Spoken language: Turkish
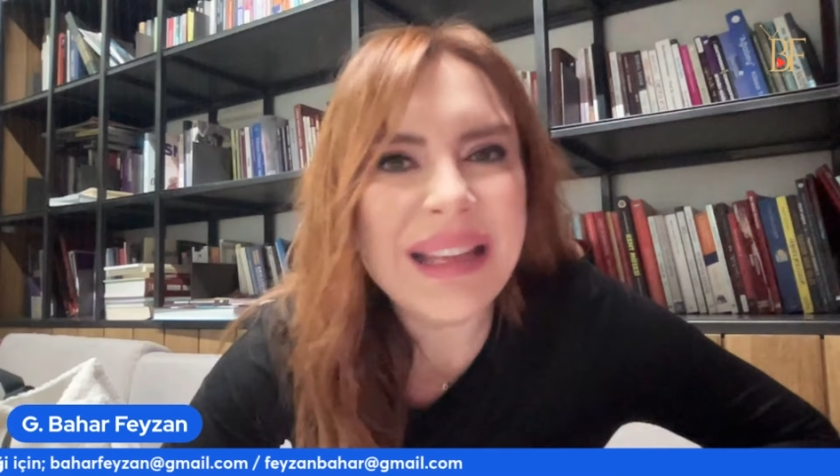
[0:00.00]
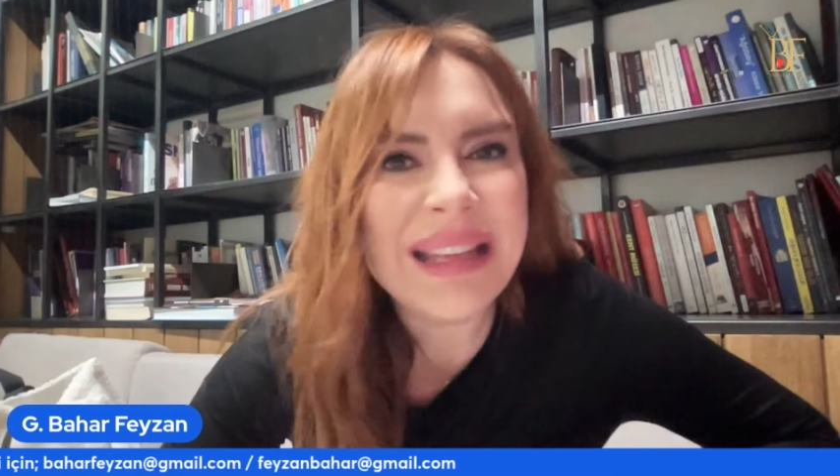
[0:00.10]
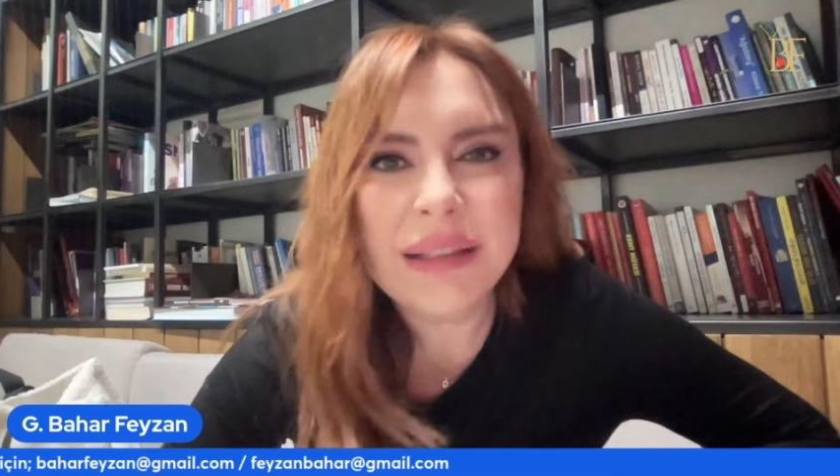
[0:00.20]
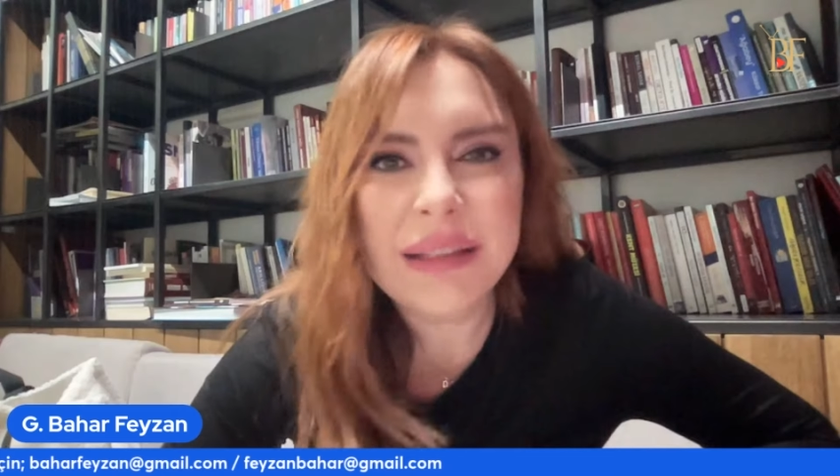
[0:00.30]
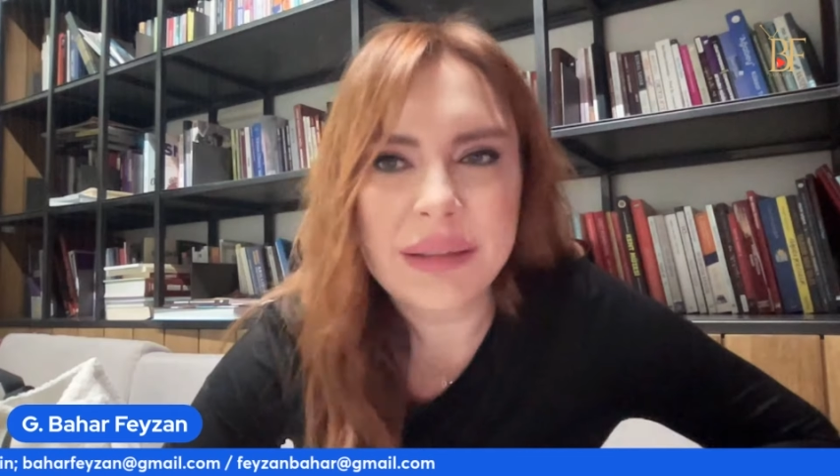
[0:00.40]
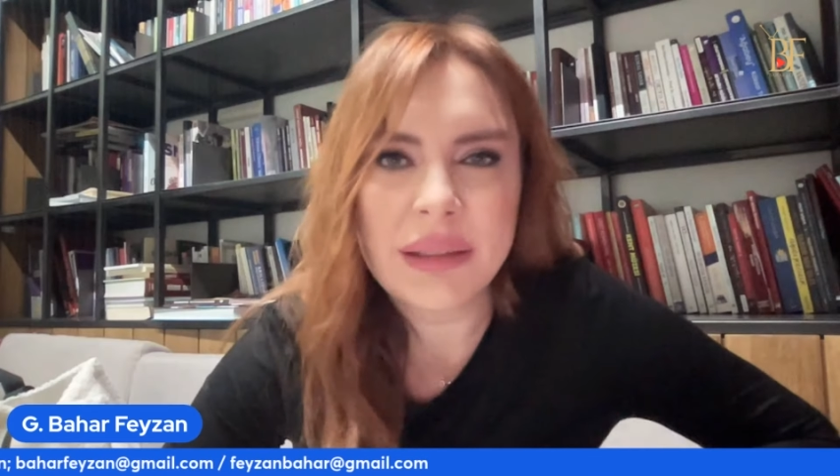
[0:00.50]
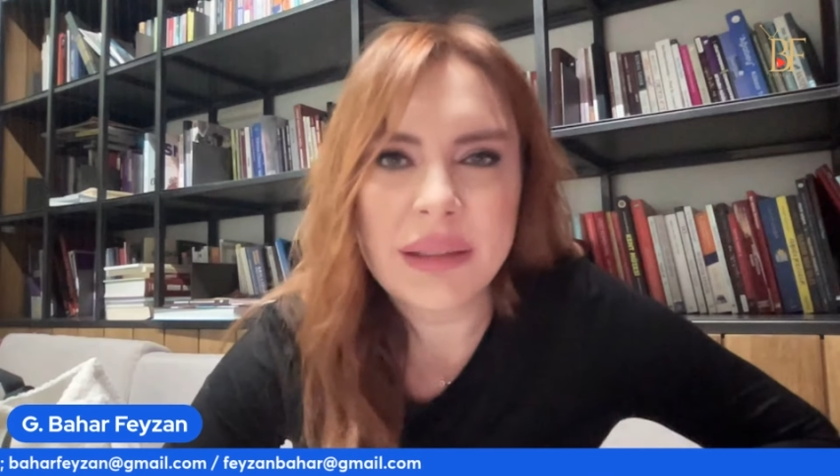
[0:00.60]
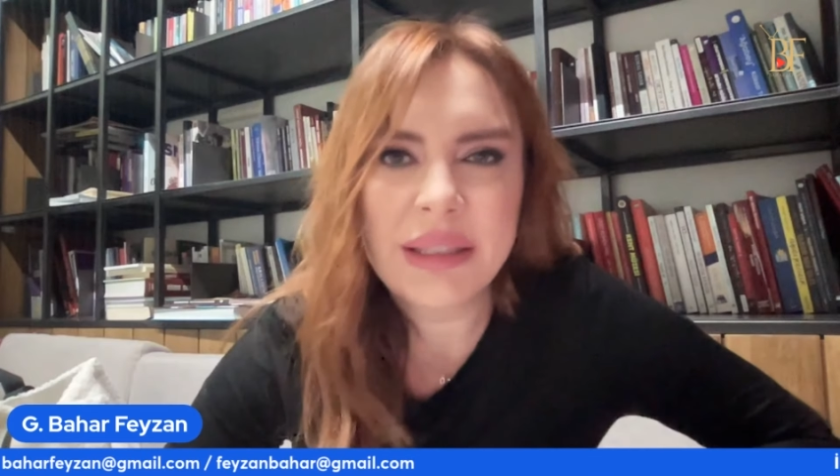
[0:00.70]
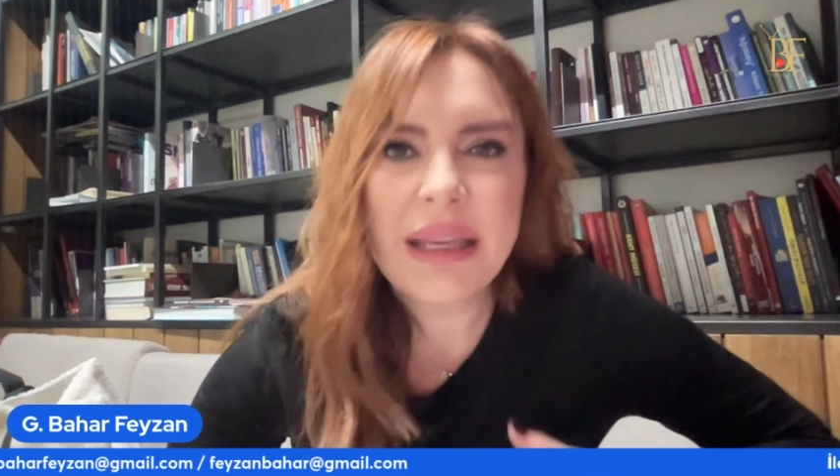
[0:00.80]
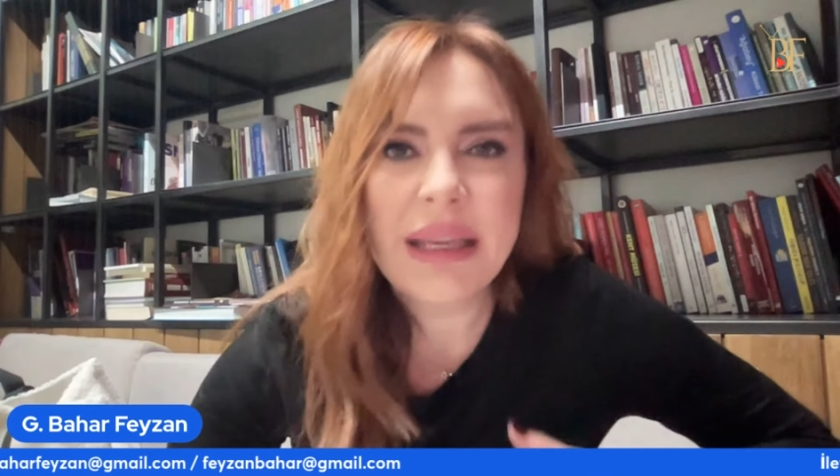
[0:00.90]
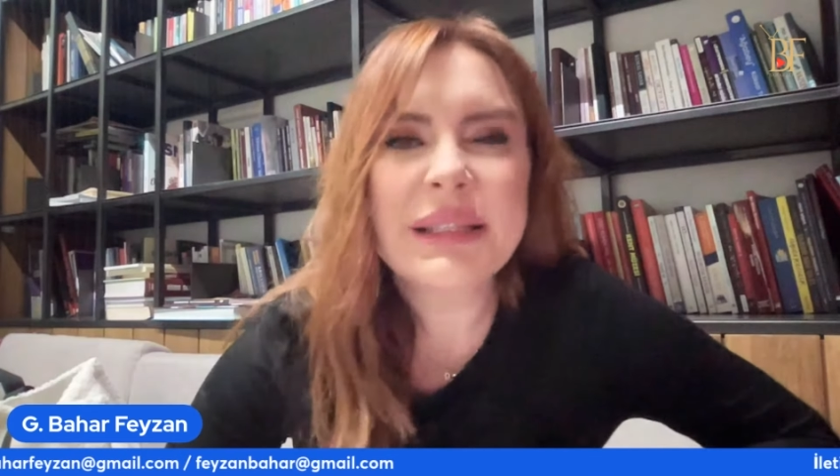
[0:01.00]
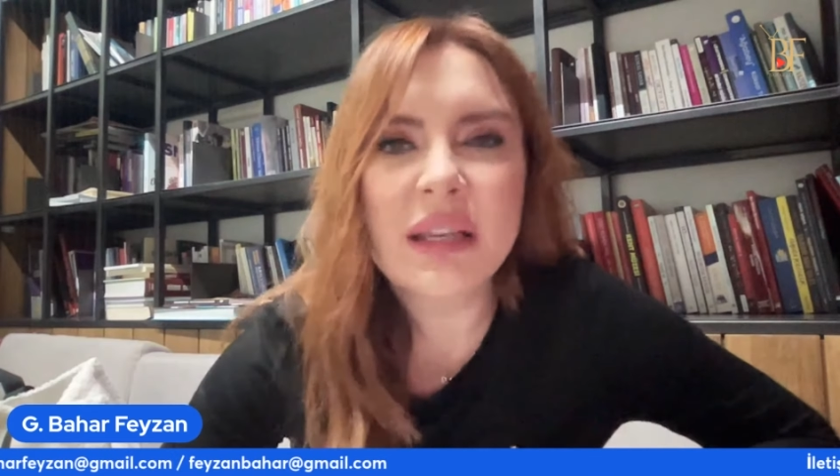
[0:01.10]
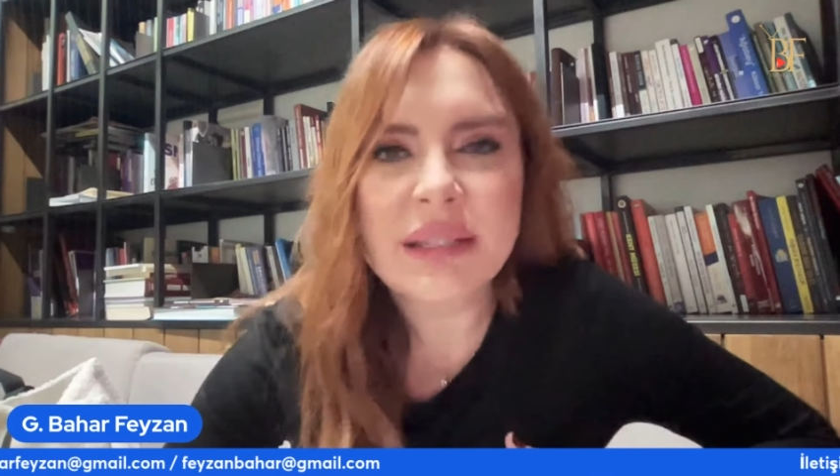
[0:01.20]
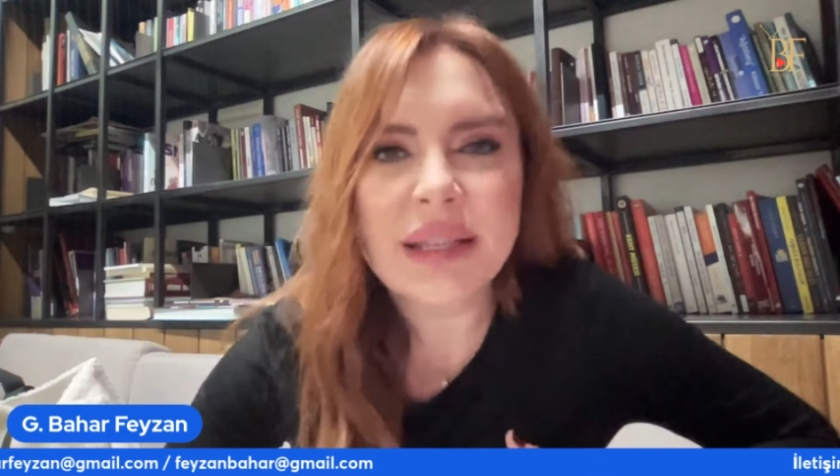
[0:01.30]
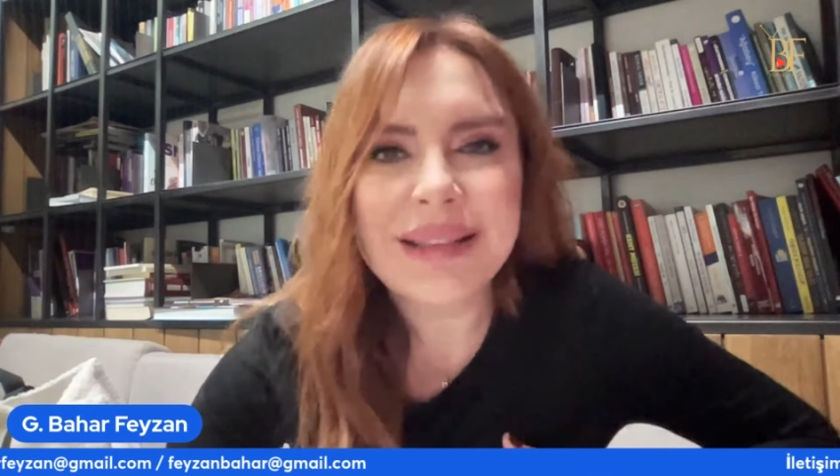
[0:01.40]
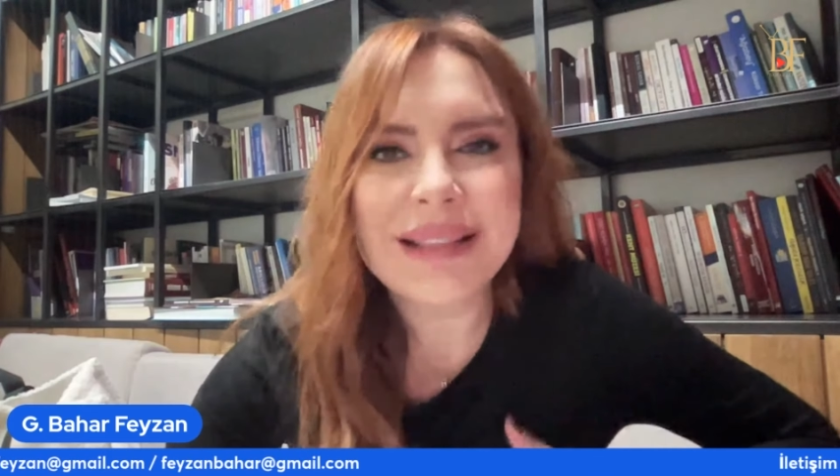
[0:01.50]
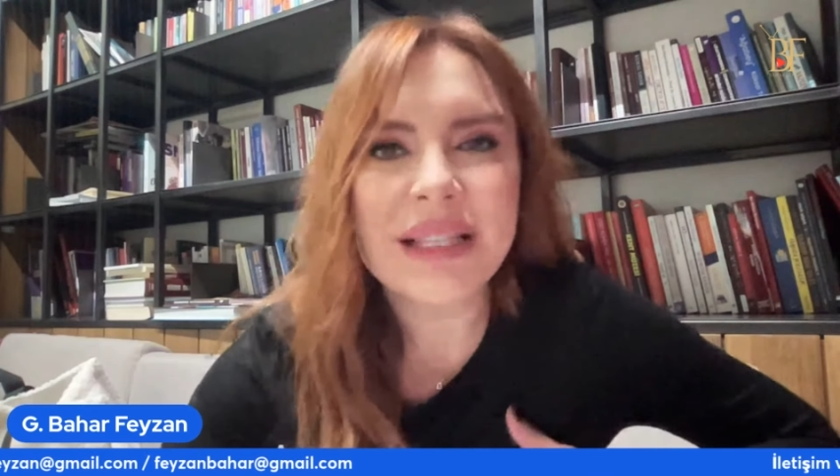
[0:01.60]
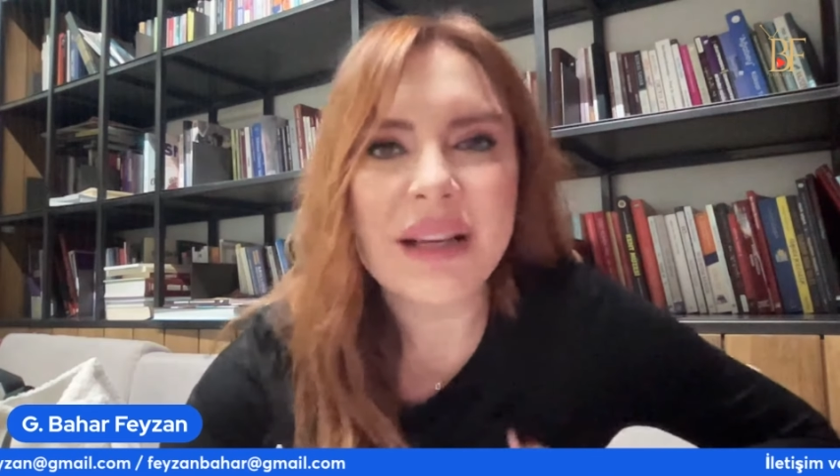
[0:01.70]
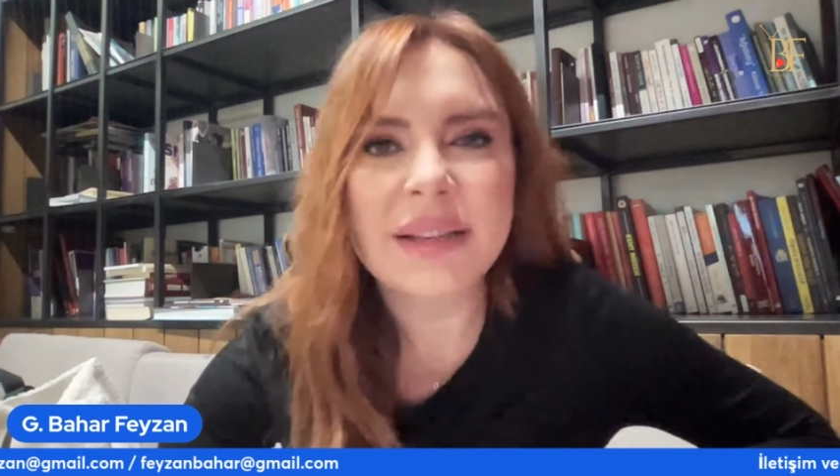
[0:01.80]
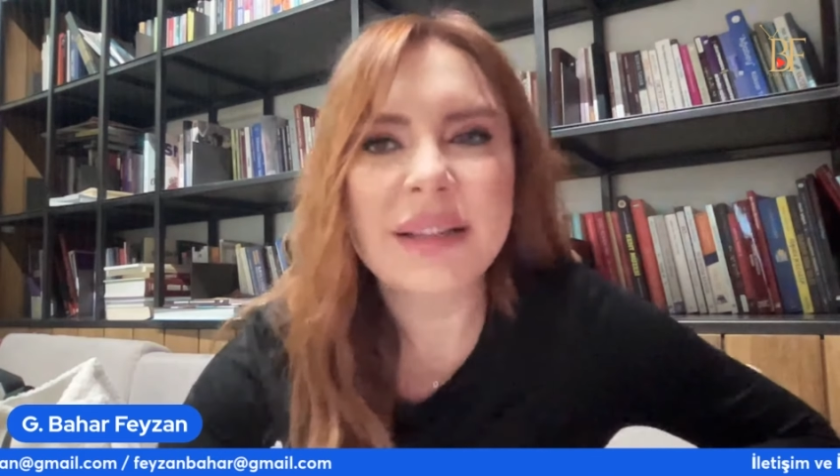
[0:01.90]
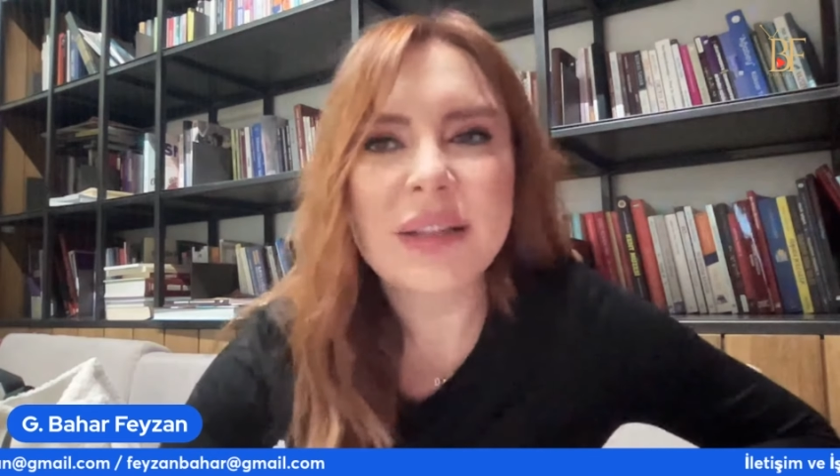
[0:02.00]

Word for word: değil yani siyasette